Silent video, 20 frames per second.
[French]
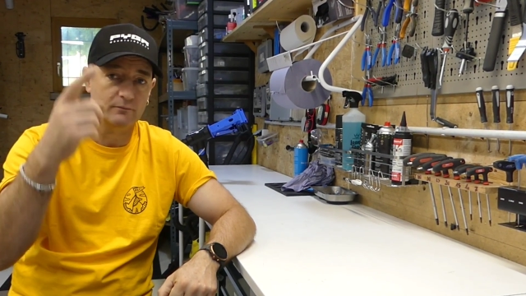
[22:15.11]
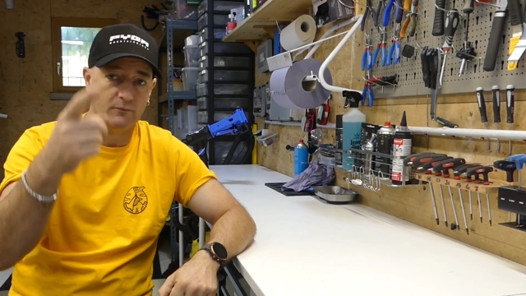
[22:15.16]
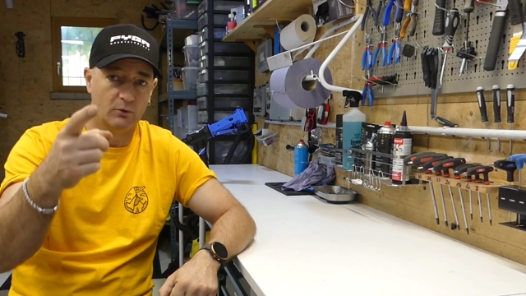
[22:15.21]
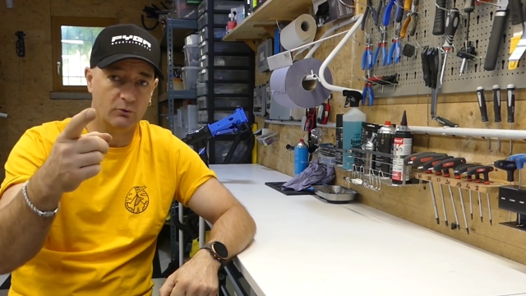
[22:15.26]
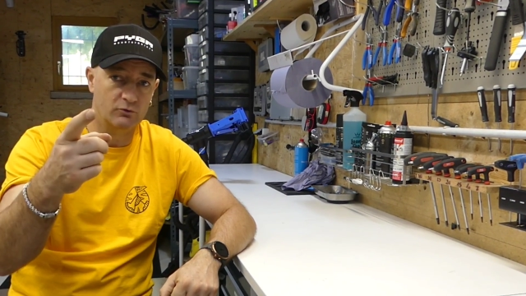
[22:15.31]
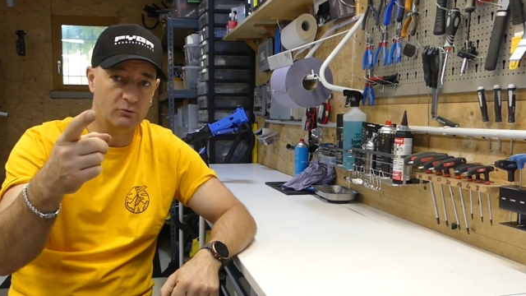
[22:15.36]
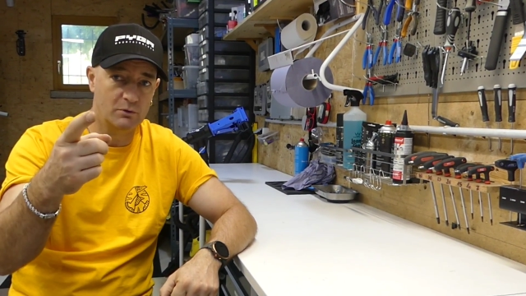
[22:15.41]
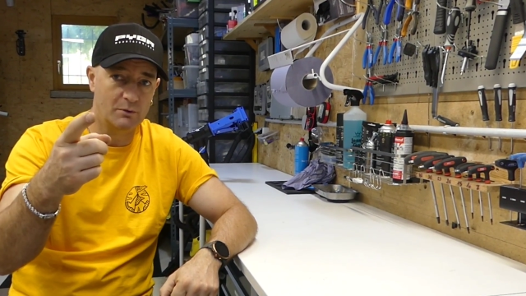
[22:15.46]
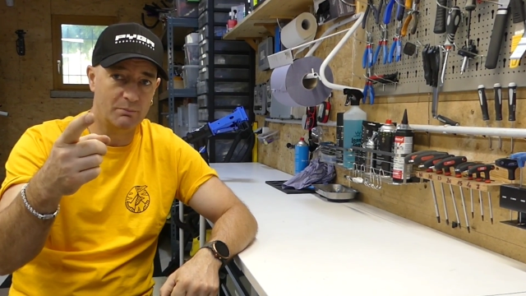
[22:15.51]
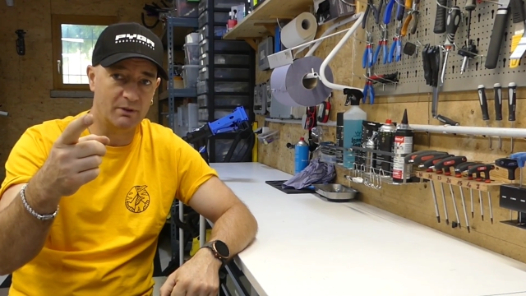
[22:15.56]

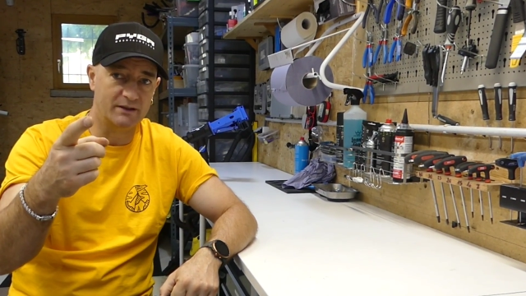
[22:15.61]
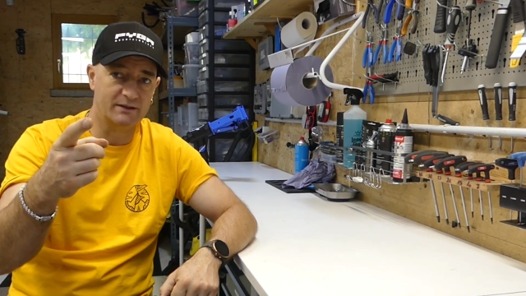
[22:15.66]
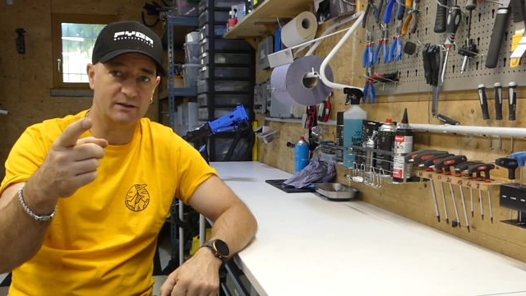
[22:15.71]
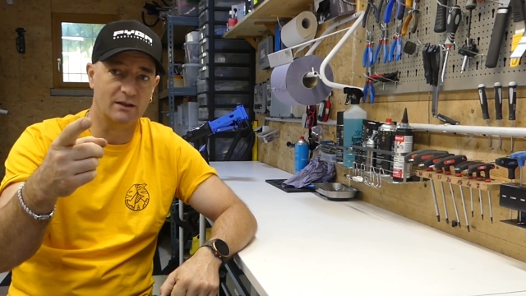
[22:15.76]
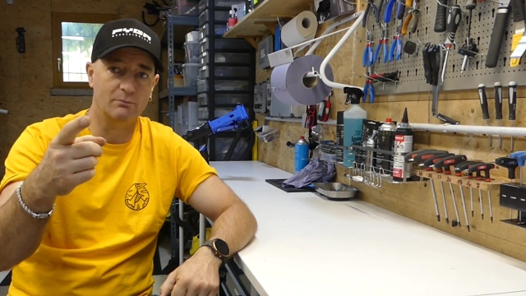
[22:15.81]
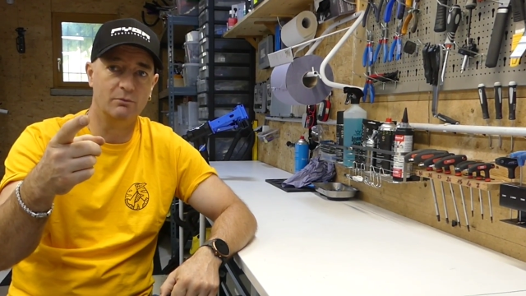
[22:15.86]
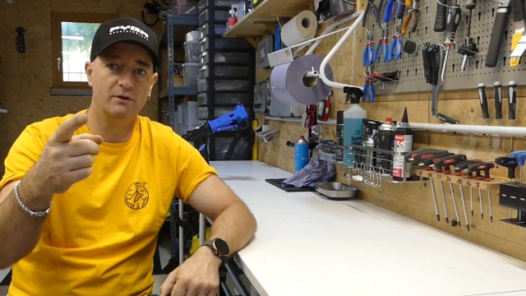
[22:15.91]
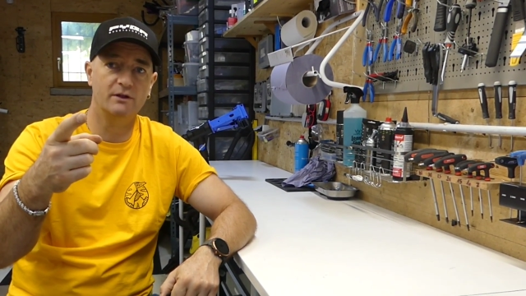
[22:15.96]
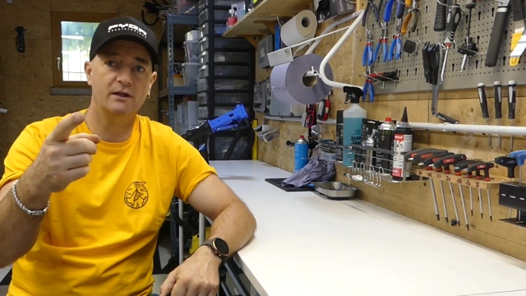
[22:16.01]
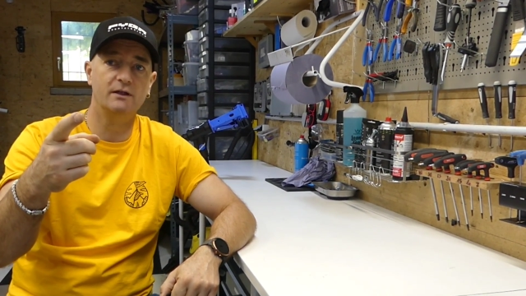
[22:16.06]
On n'oublie pas de
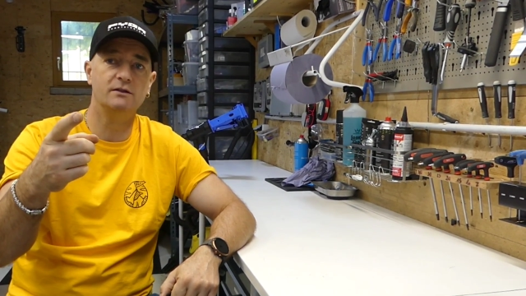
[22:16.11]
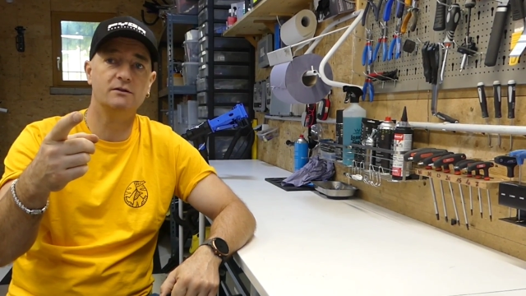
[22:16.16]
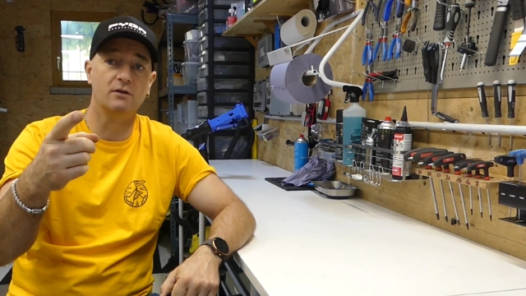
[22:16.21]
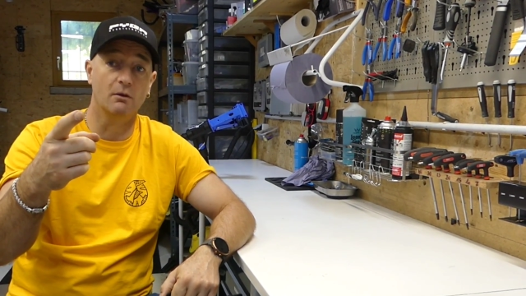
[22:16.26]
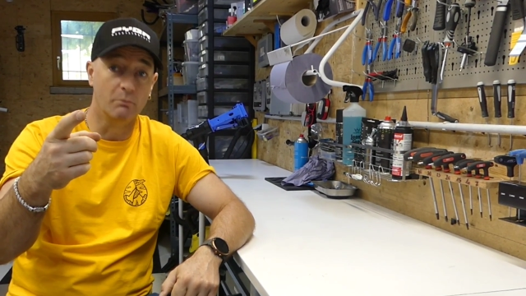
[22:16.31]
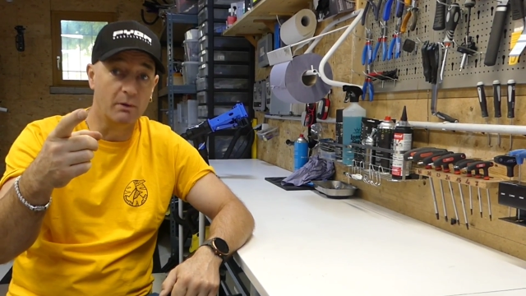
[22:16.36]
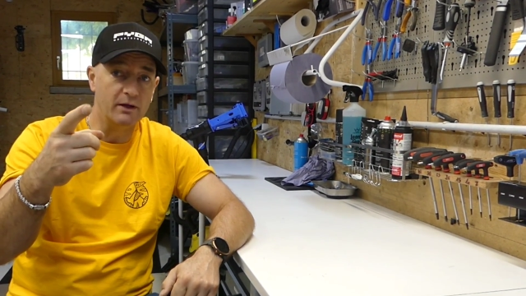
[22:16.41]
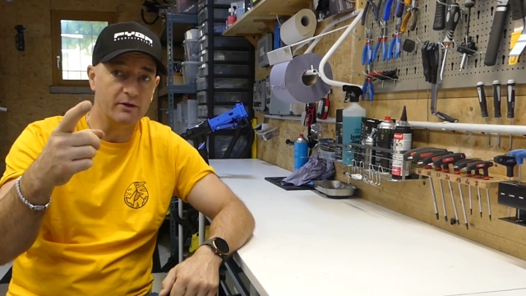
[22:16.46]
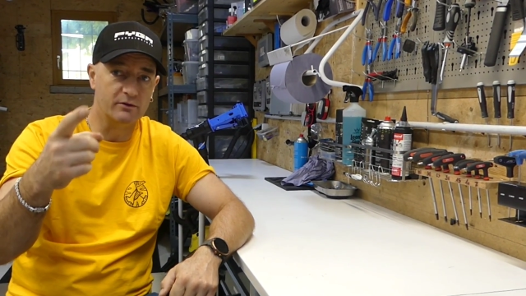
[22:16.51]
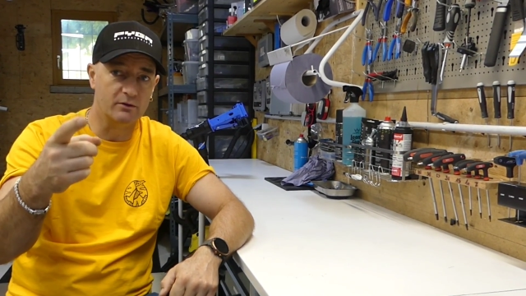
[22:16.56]
s'abonner, s'il
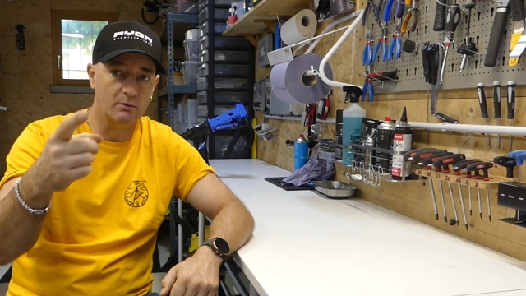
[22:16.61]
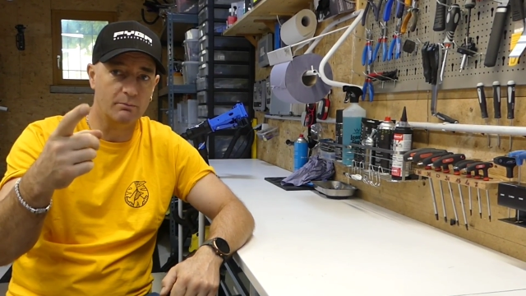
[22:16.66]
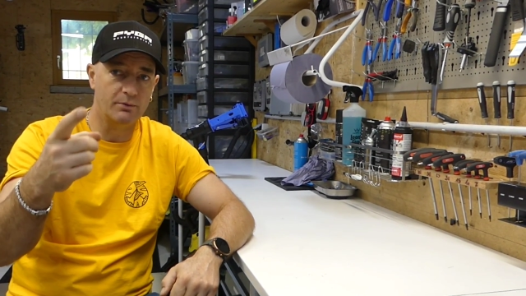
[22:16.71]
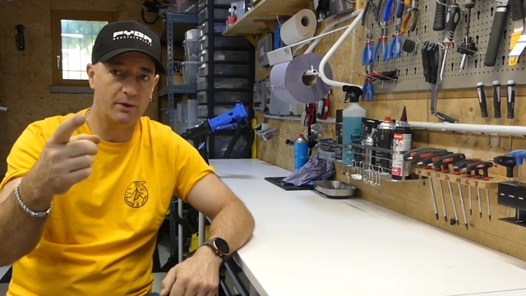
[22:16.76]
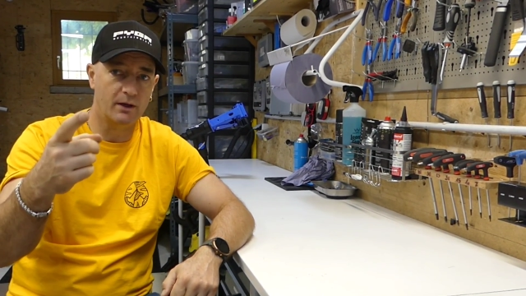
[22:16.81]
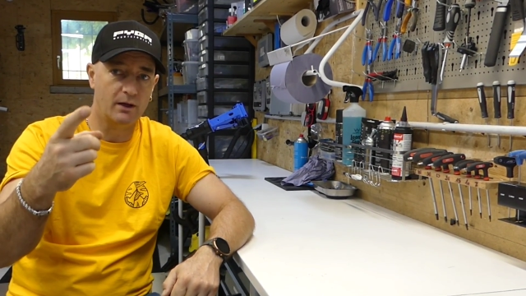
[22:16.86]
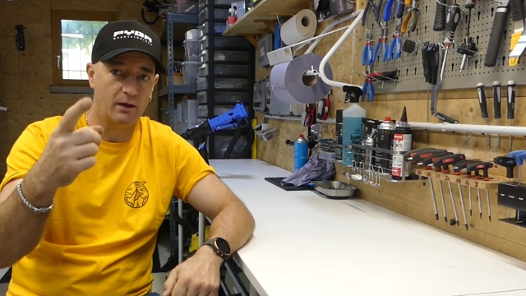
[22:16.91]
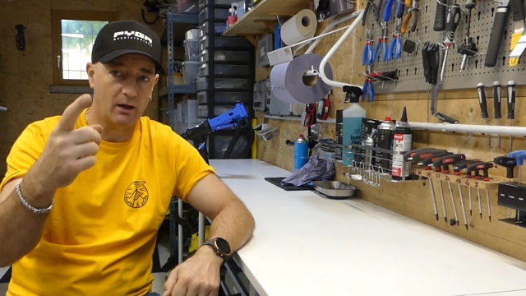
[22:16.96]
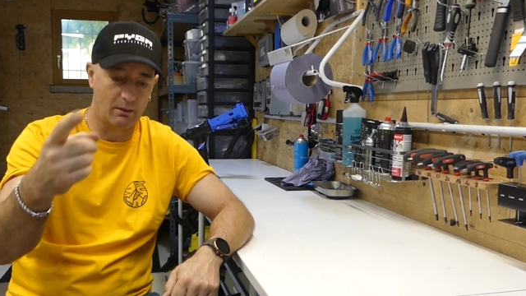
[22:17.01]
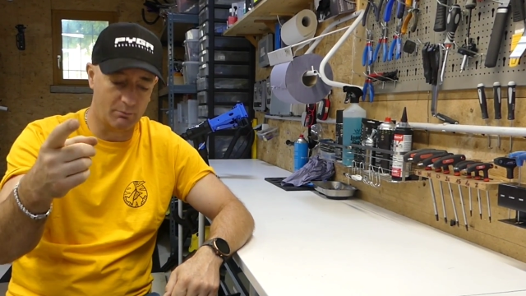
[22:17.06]
te
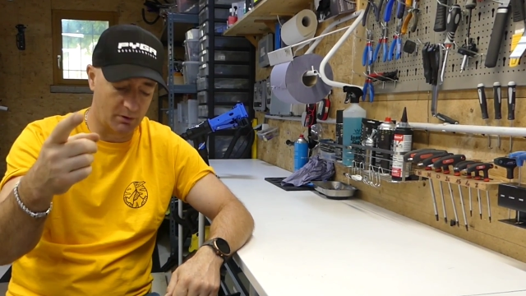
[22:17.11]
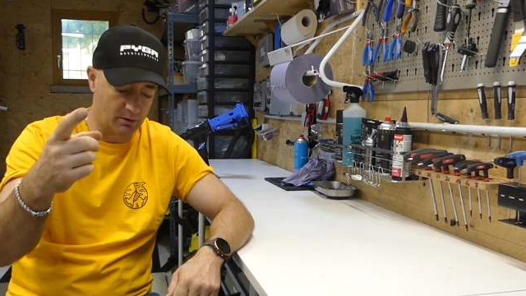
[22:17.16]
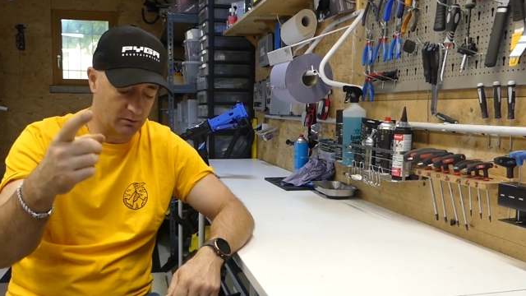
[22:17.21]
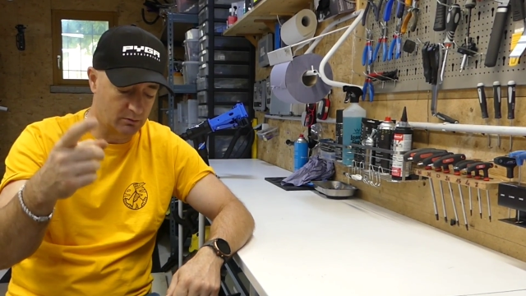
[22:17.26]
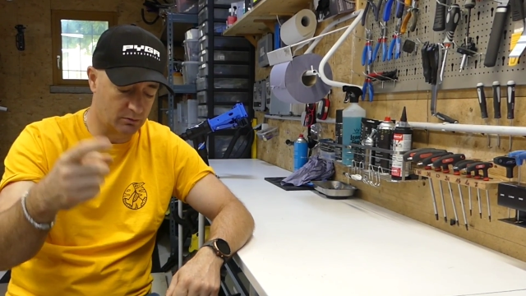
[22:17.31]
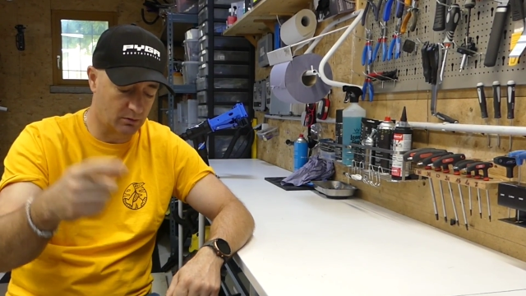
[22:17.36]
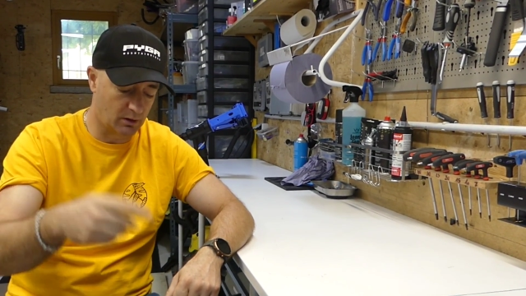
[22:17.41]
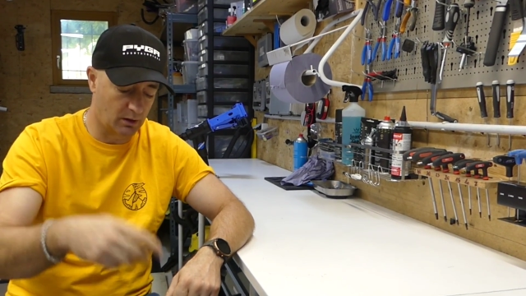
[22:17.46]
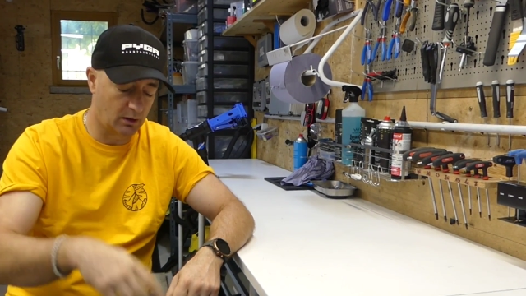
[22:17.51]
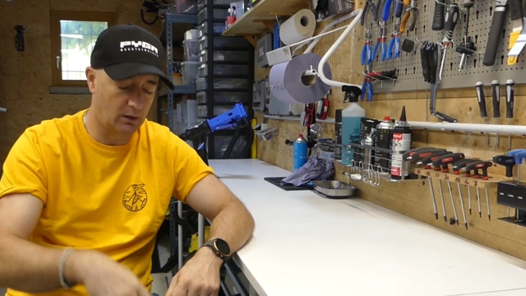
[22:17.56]
plaît,
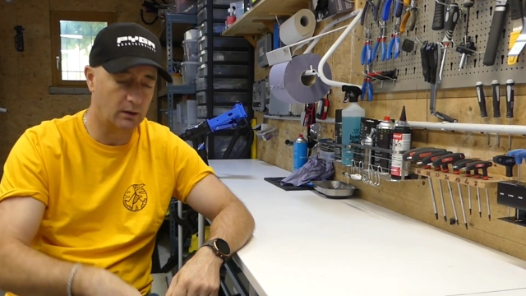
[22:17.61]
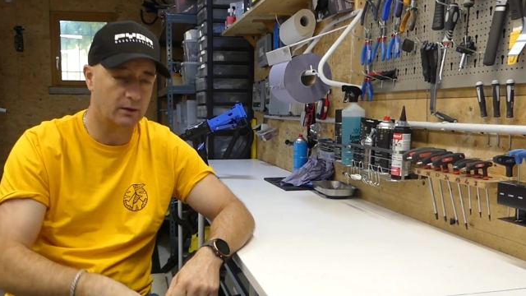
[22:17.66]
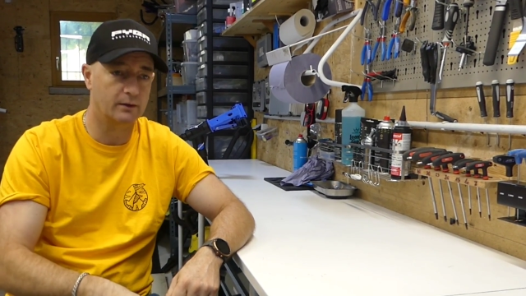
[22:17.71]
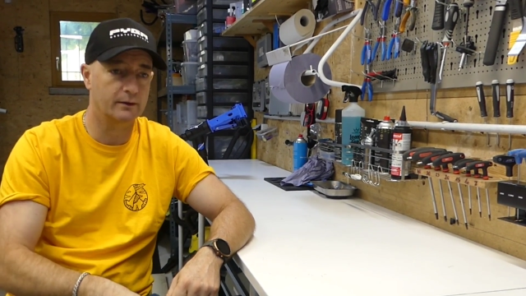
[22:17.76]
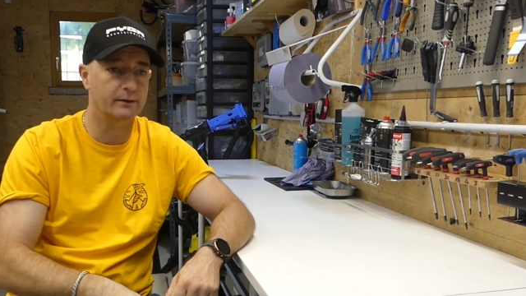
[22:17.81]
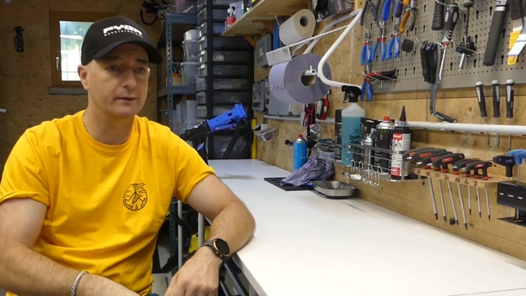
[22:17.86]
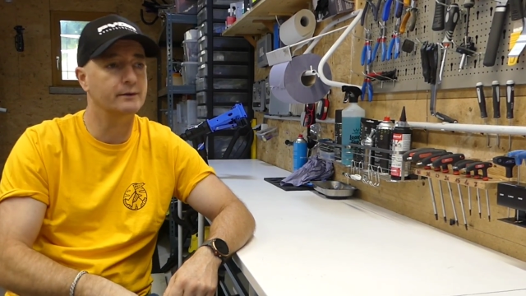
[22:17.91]
abonne-toi.